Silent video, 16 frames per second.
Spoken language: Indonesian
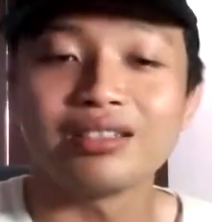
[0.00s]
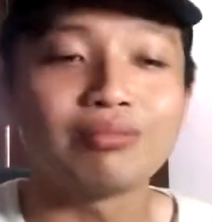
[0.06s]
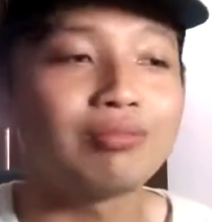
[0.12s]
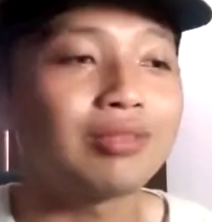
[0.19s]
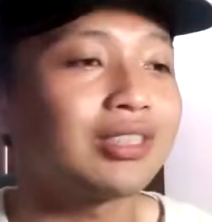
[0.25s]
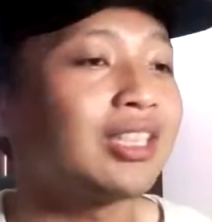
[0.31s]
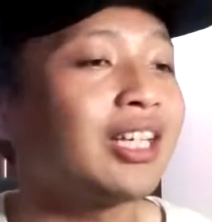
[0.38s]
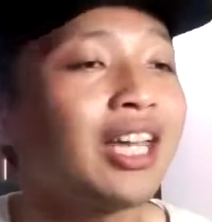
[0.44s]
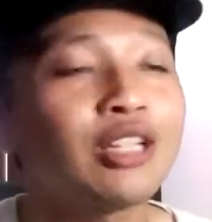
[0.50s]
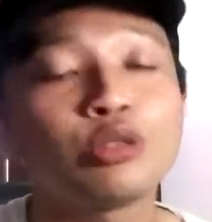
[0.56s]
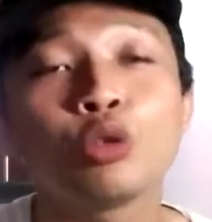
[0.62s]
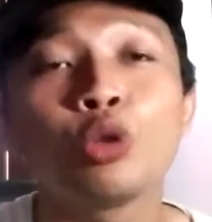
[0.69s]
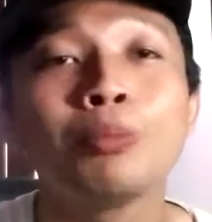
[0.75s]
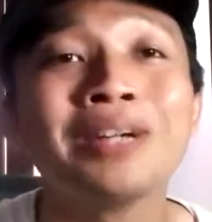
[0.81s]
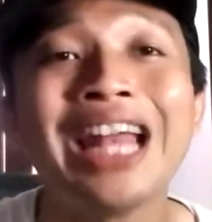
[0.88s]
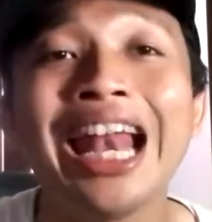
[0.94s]
masih kayak
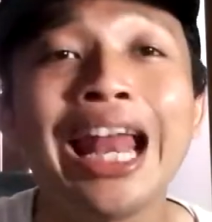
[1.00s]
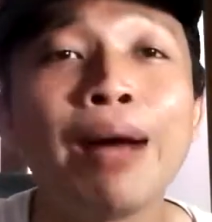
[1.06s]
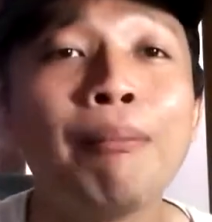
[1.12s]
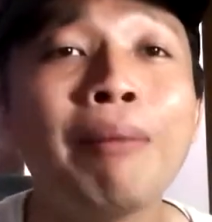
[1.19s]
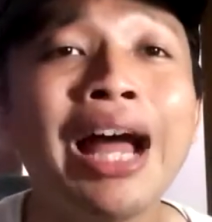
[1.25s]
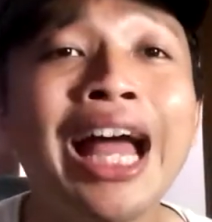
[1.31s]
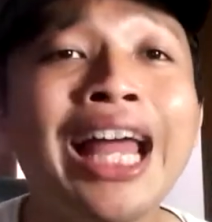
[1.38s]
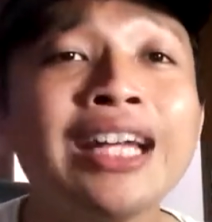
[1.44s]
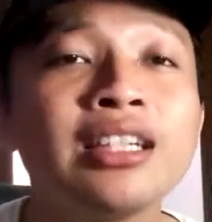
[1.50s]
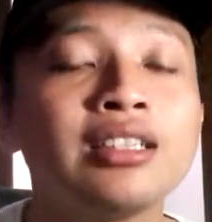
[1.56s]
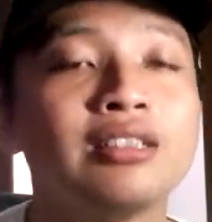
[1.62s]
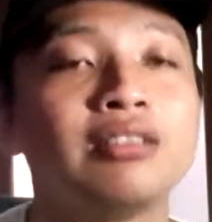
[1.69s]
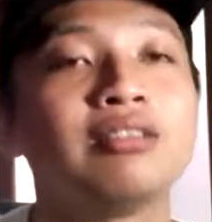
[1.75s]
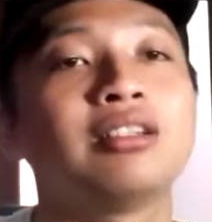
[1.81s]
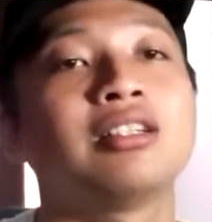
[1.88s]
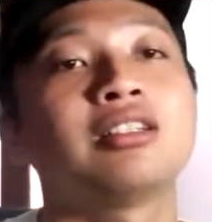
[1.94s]
suku pedalaman
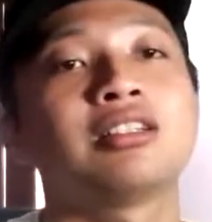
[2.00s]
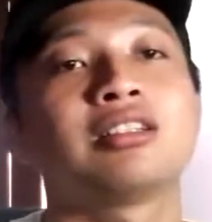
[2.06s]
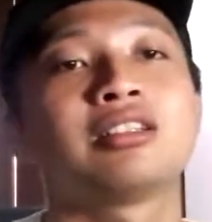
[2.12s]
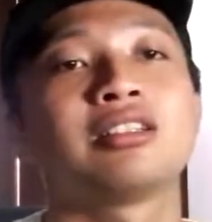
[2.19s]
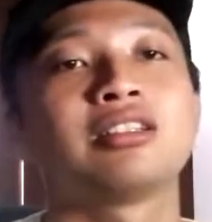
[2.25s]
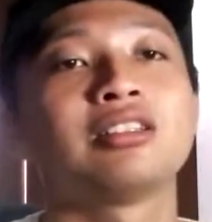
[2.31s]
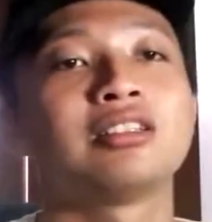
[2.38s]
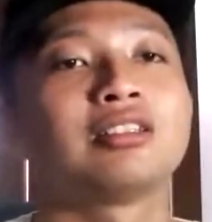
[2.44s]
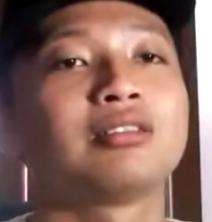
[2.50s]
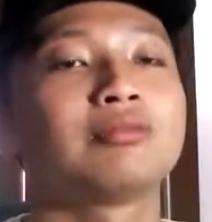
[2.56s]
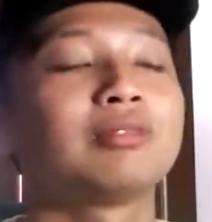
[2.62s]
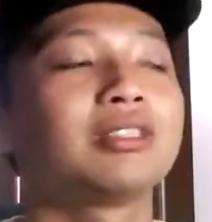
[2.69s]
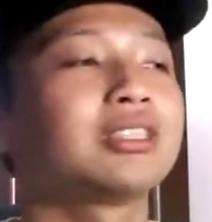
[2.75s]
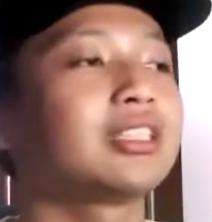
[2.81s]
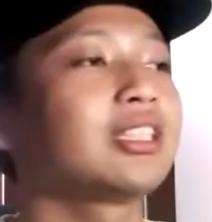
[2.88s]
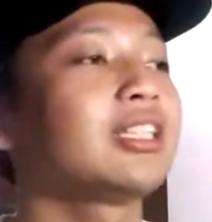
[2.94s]
gitu kan
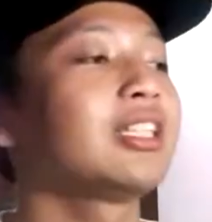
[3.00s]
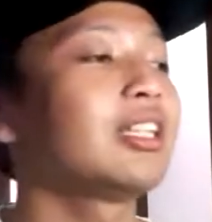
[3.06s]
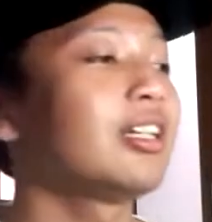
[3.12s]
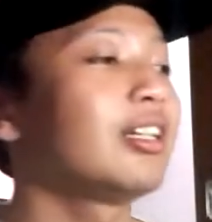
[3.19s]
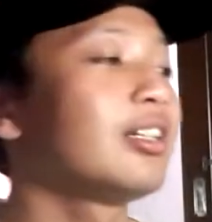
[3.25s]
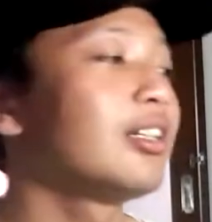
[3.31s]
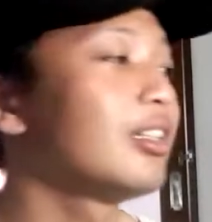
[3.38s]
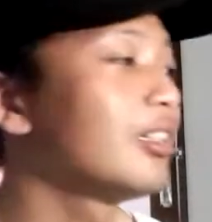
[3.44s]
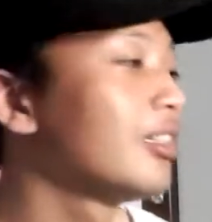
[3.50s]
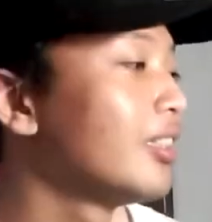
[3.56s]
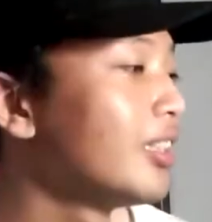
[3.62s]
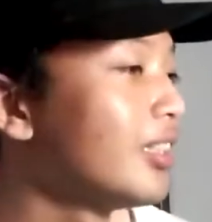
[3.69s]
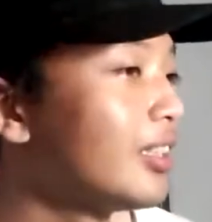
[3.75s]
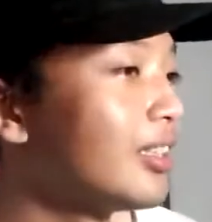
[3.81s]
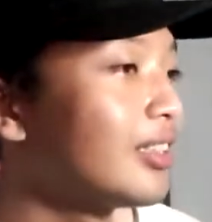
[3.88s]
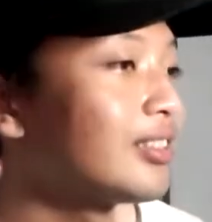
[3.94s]
masih uh,
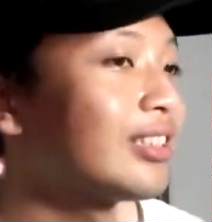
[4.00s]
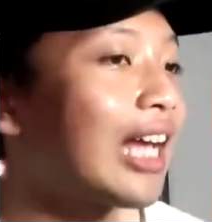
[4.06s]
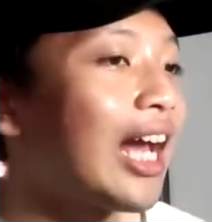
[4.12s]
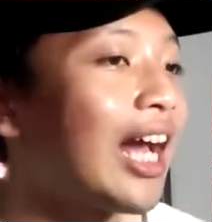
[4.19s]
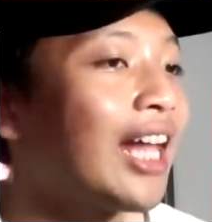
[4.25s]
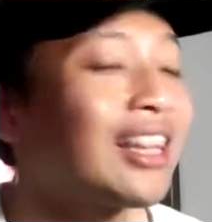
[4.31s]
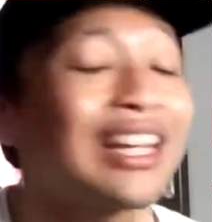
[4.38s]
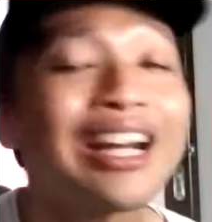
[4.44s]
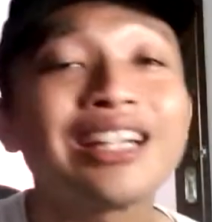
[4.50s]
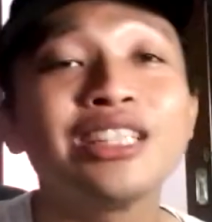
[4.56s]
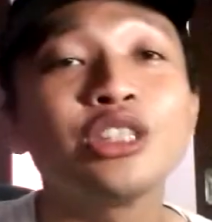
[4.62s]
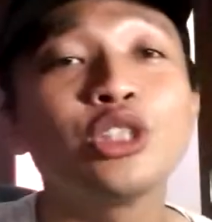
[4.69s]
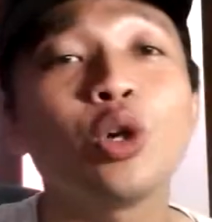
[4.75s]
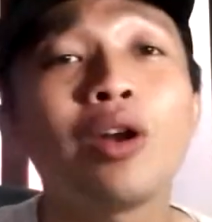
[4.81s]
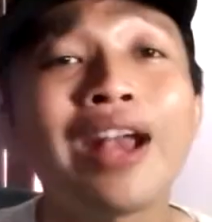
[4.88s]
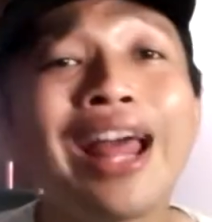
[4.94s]
sangat
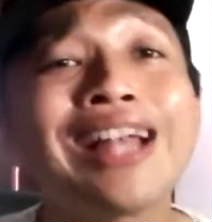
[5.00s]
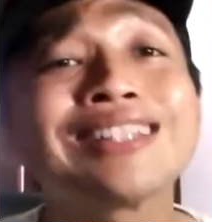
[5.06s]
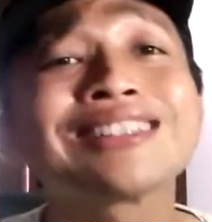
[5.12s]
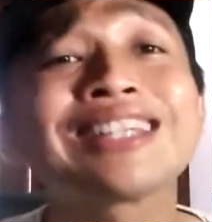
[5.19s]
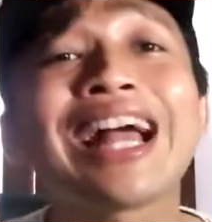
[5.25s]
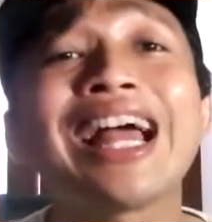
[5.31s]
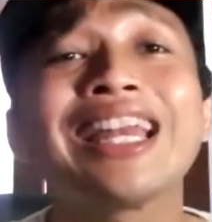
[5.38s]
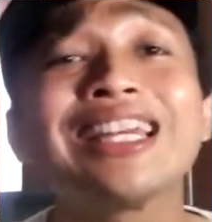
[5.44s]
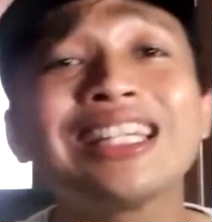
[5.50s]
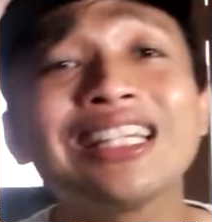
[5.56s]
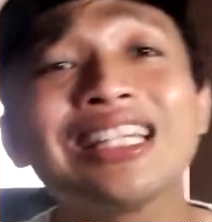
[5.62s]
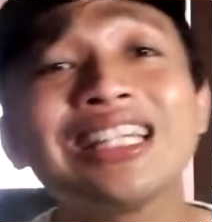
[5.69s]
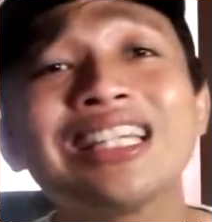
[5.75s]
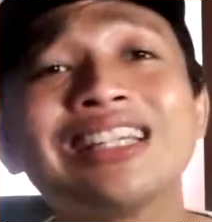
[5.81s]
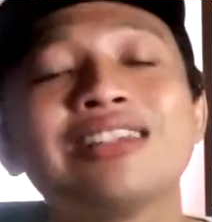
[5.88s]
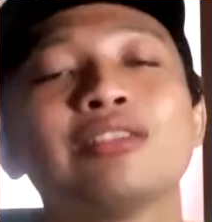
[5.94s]
tradisional
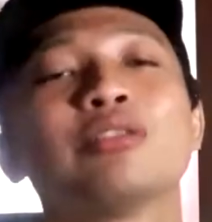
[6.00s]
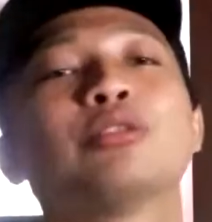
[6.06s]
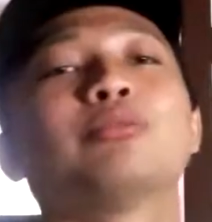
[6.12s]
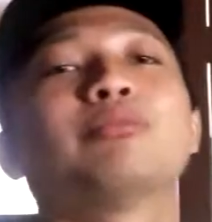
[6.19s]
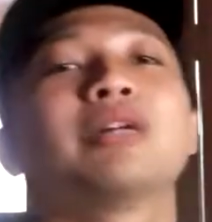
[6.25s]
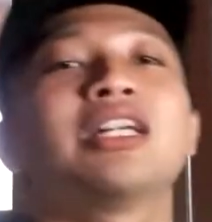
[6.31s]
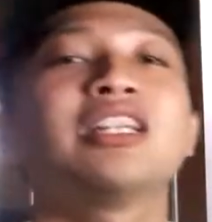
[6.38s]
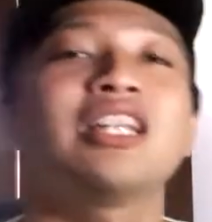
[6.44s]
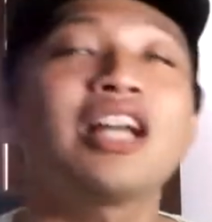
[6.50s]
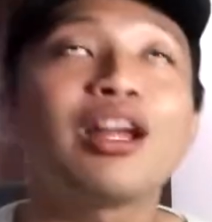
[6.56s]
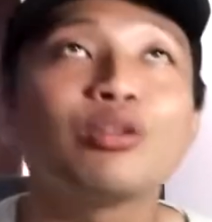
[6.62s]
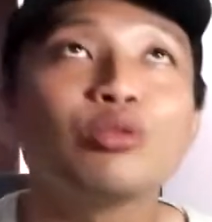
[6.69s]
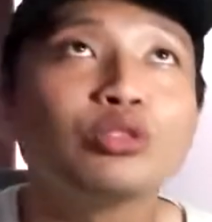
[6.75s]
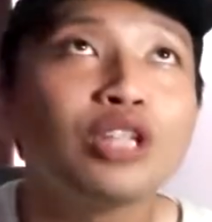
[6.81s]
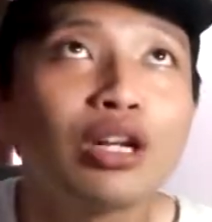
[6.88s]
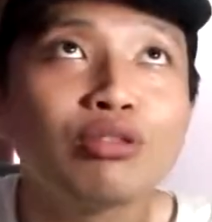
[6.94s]
sekali gitu menghentikan
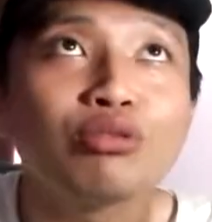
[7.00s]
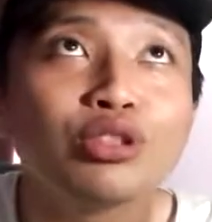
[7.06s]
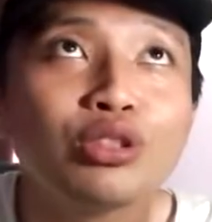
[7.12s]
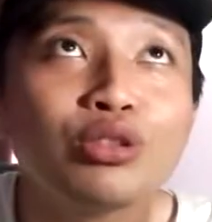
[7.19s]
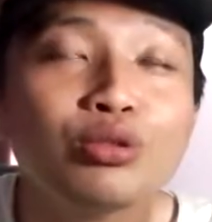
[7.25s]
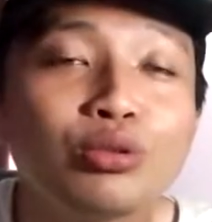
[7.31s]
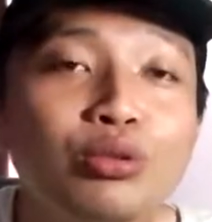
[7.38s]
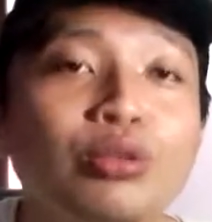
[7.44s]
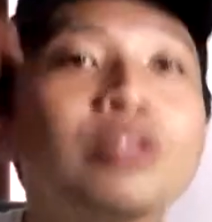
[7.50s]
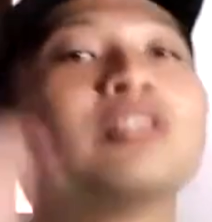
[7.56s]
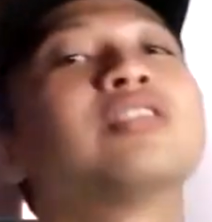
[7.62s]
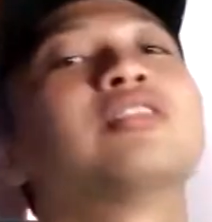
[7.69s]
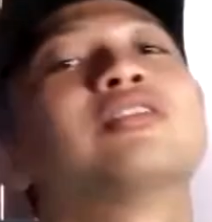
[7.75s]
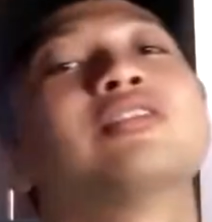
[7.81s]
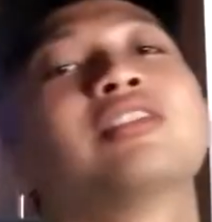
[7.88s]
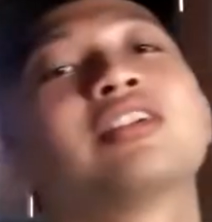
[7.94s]
hujan gitu
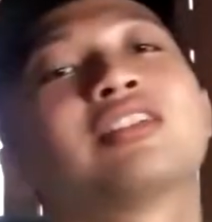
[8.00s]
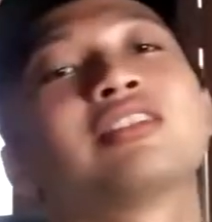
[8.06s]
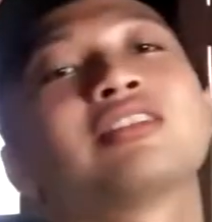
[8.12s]
gitu kan